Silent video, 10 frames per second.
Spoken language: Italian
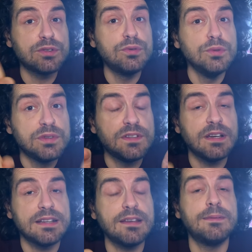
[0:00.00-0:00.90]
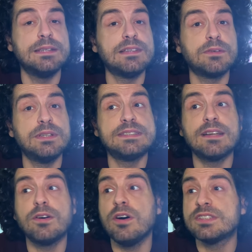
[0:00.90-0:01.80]
tutti relativamente a questa
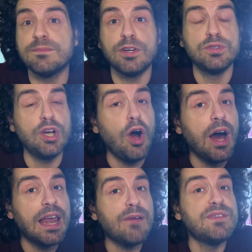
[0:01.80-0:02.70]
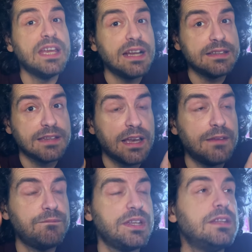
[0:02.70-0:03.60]
cosa e ve lo dirò alla fine del
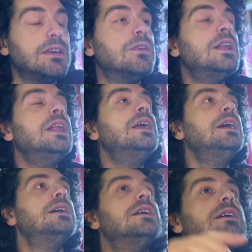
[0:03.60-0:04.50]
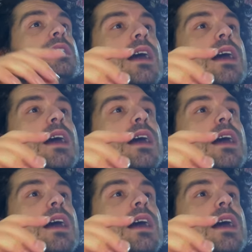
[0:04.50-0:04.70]
video. Uh,